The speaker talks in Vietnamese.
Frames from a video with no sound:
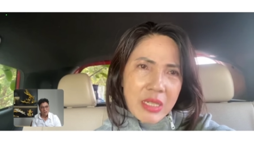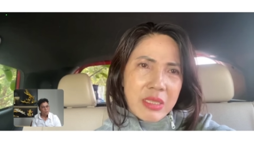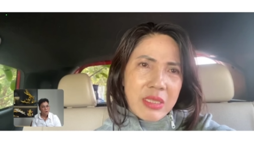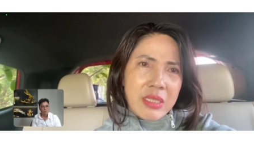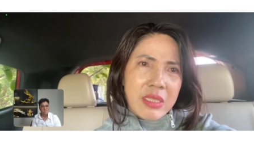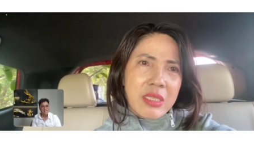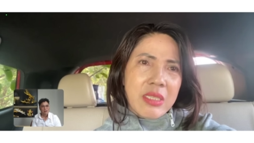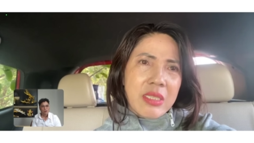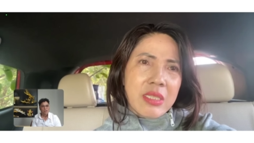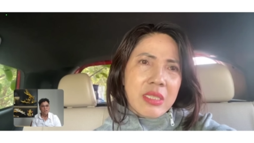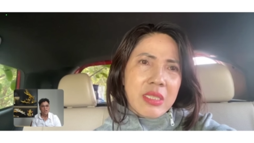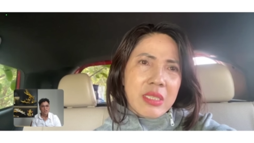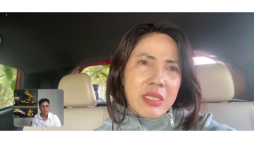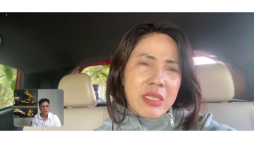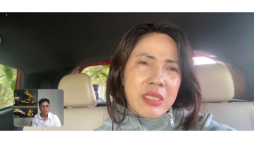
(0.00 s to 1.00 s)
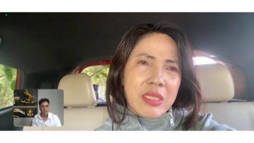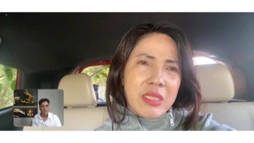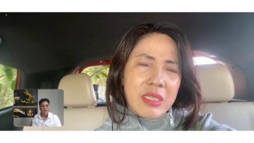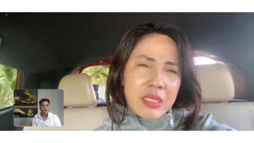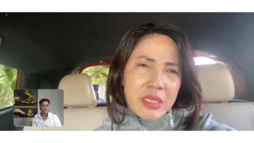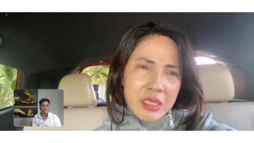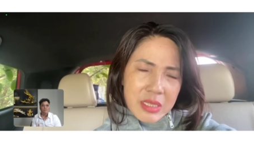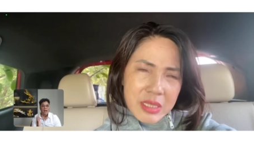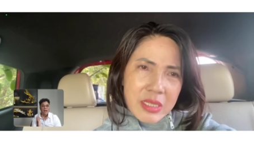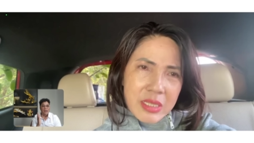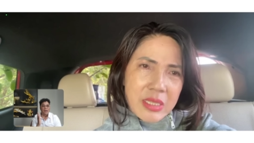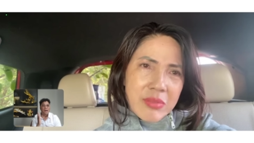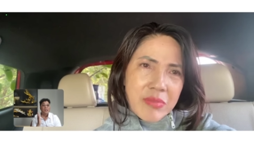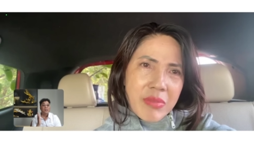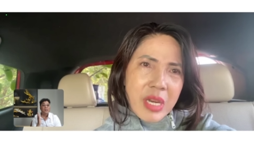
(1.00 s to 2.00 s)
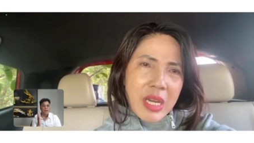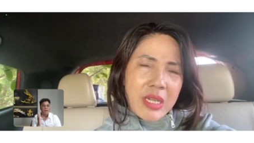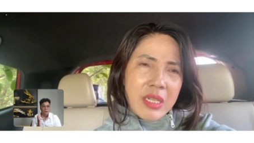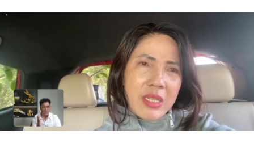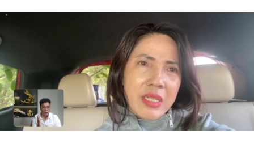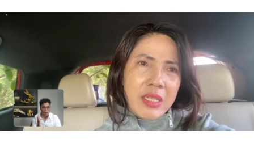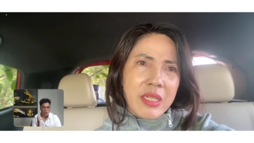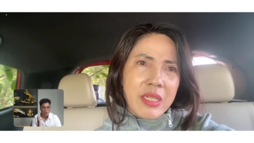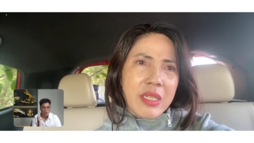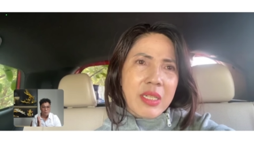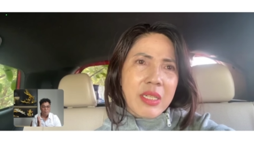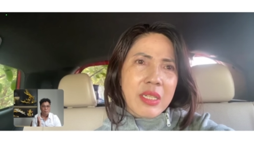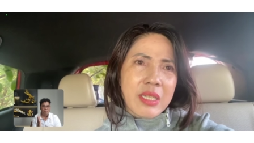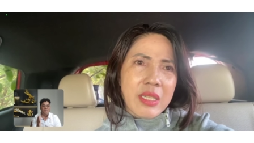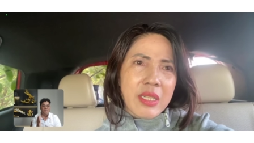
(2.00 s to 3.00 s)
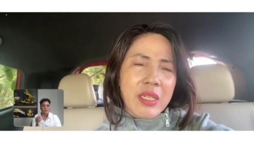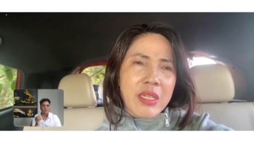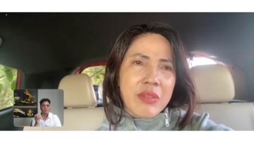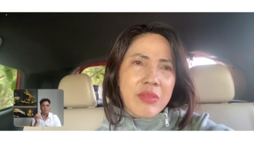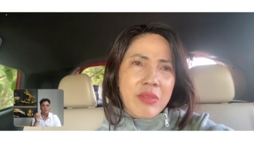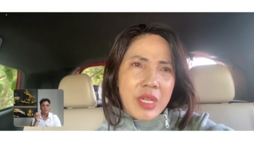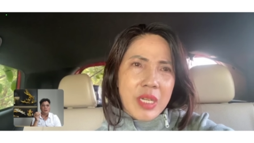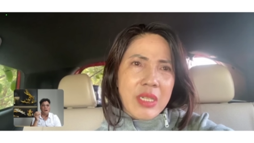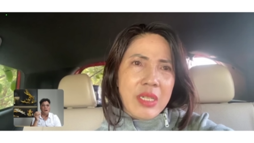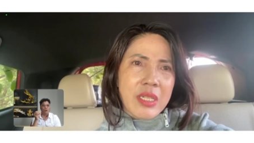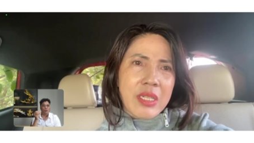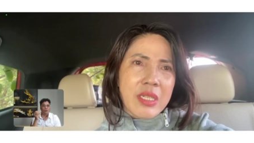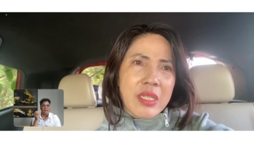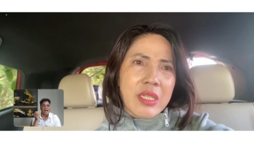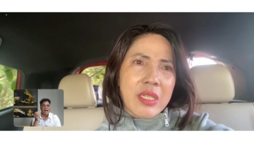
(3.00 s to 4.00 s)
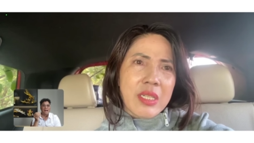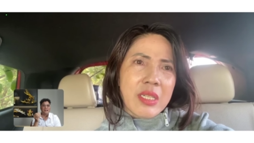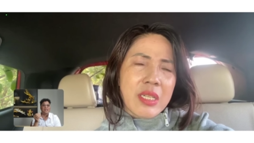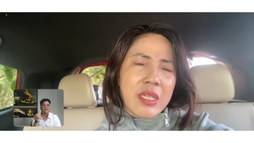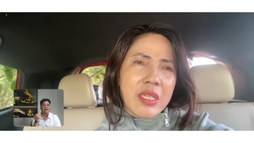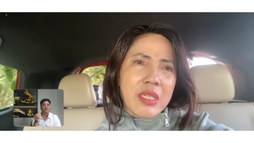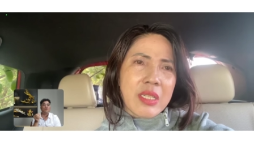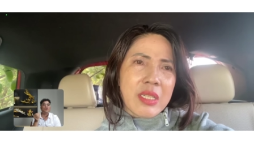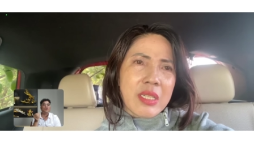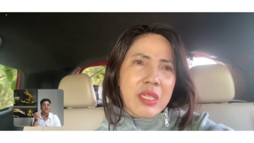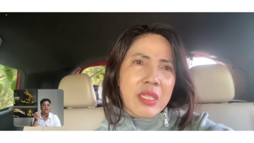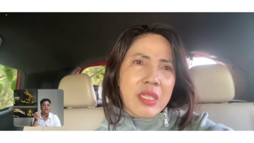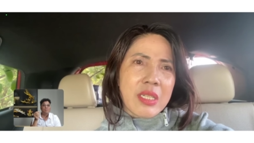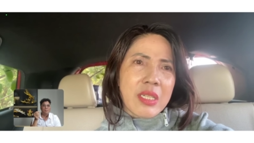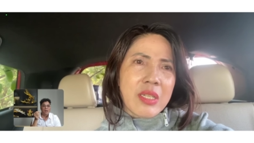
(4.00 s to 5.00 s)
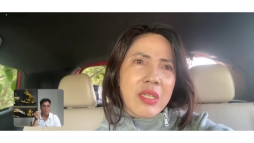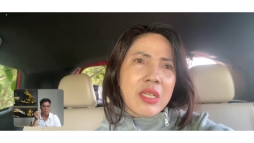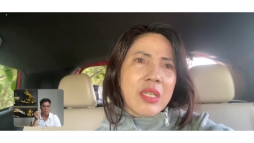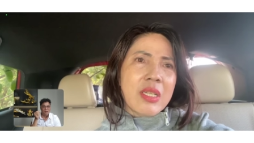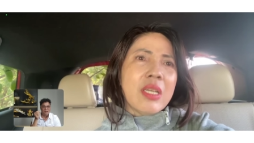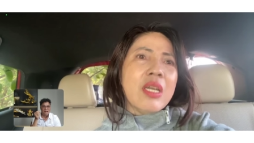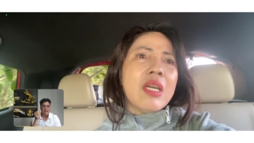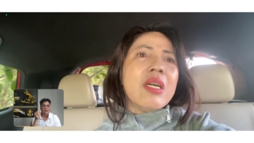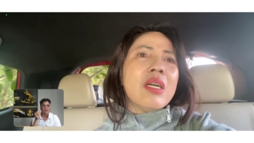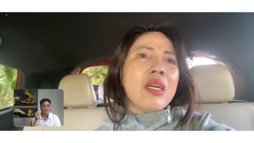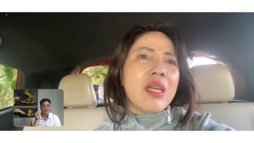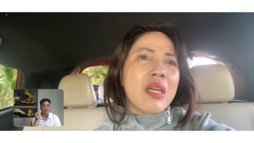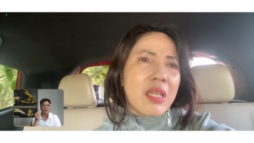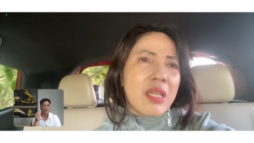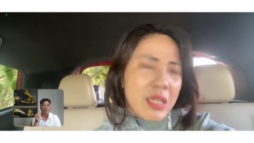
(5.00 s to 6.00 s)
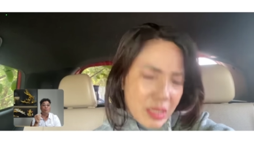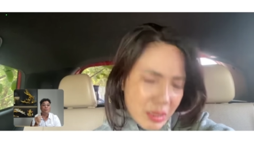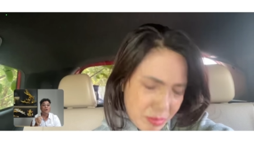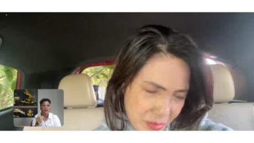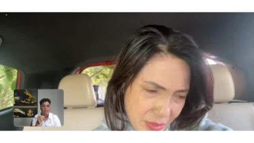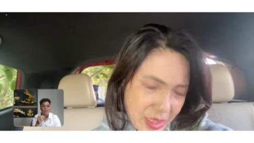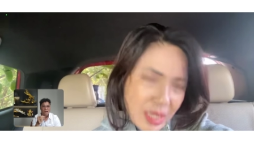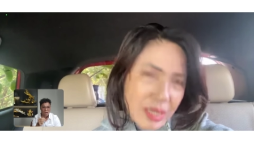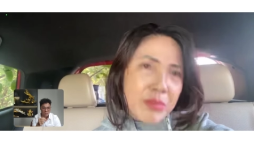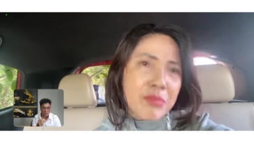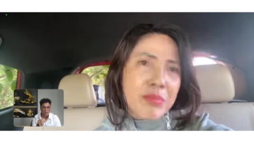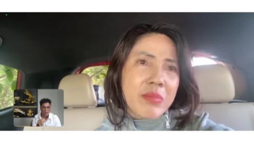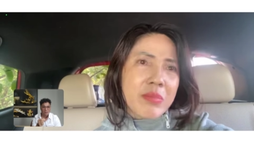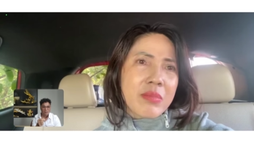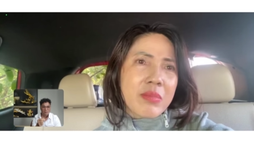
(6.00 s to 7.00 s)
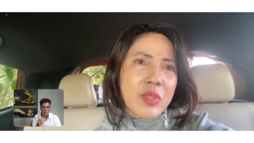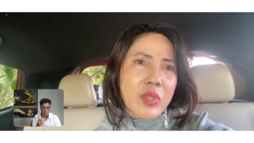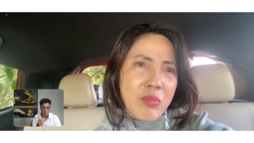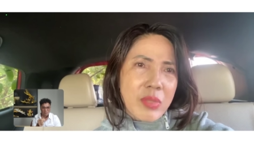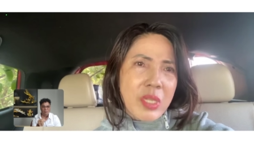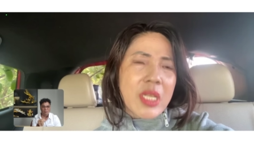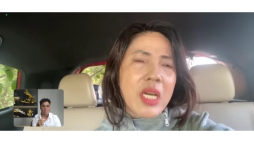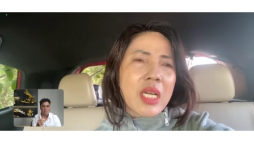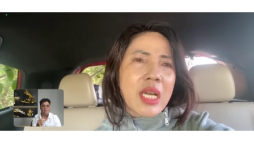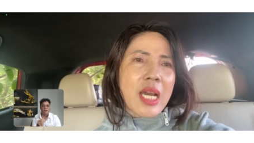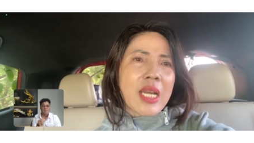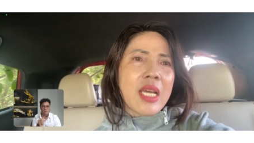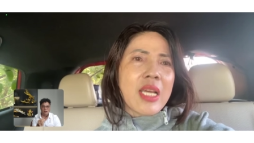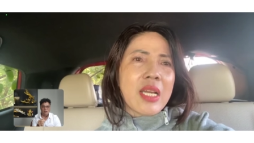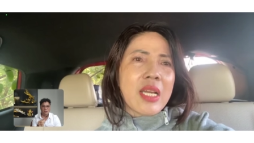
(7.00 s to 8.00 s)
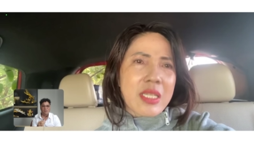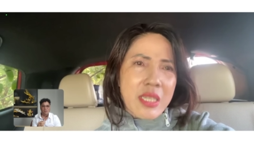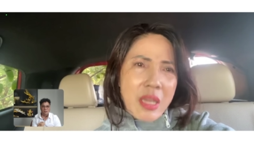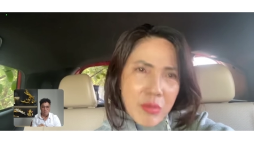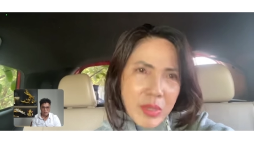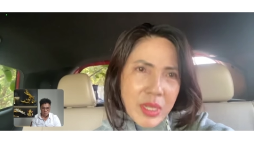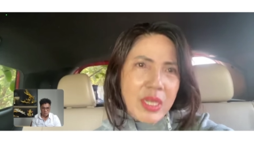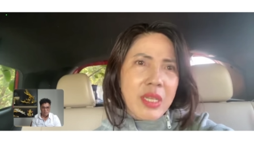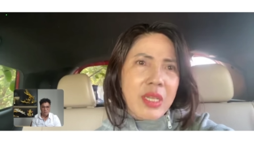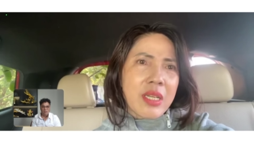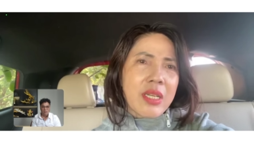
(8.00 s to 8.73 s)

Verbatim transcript: không không sao hết trơn á và cái tiền đó mình hậu tạ sau khi mà mình xác định đúng người mình thân xong, ừ. đúng người thân ADN ừ, xong ừ, ấy.